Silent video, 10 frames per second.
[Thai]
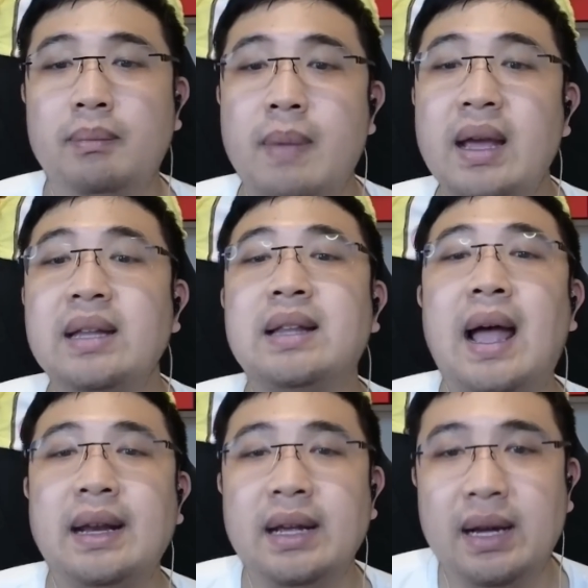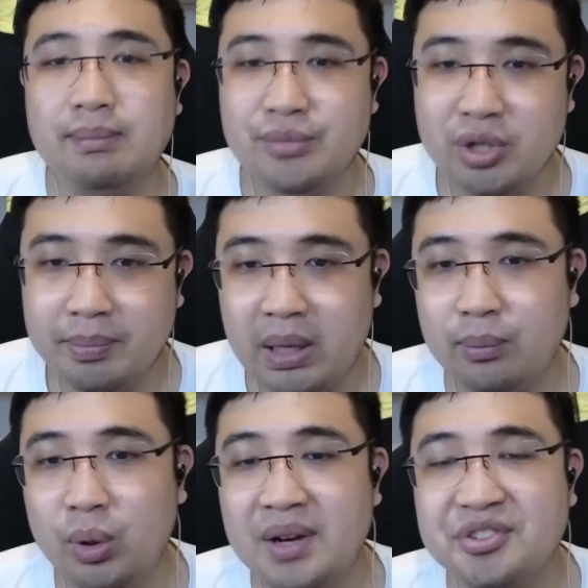แม็กอินไตนะครับ ซึ่งเป็น
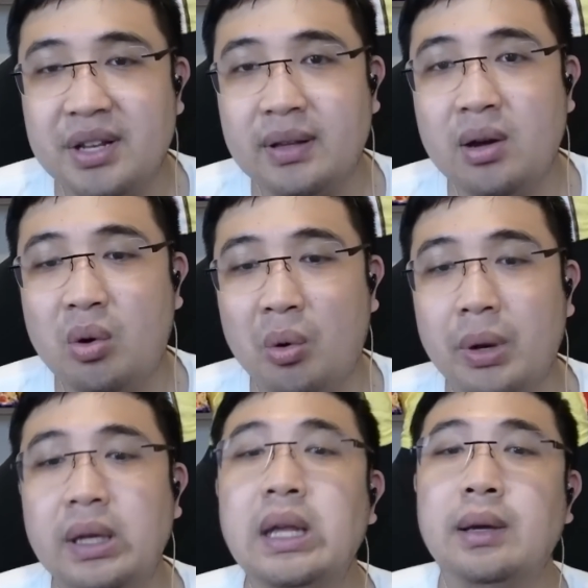ผู้เล่นเซนเตอร์ของเรดดิ้ง